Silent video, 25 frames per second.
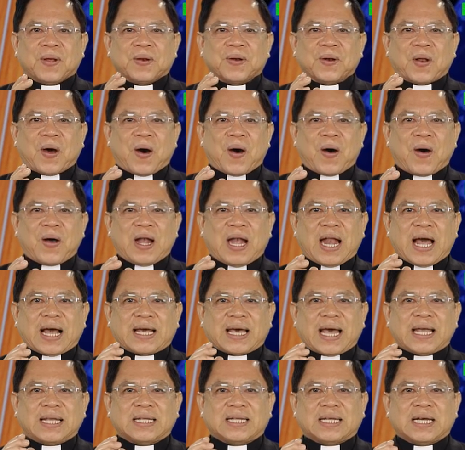đó là
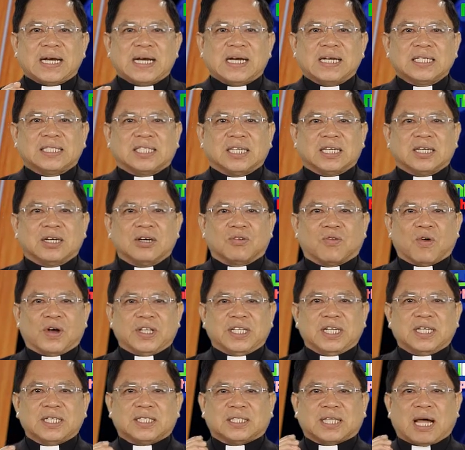cách cư xử của
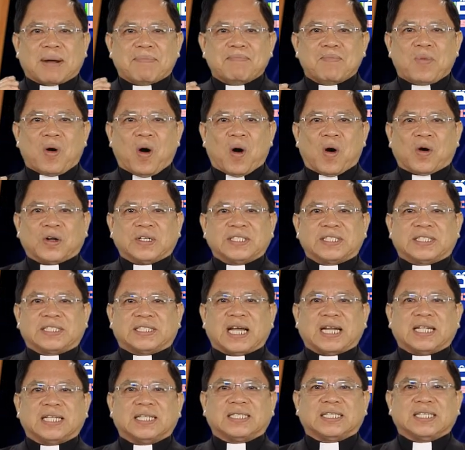những tâm hồn
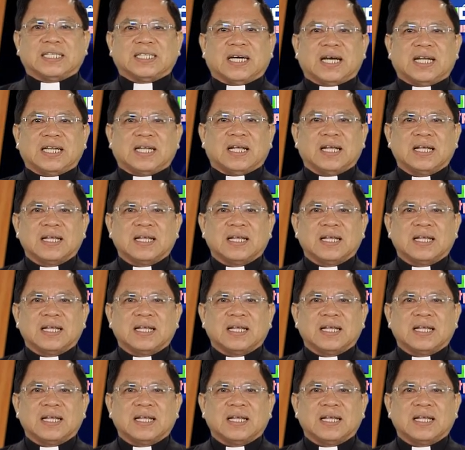chất chứa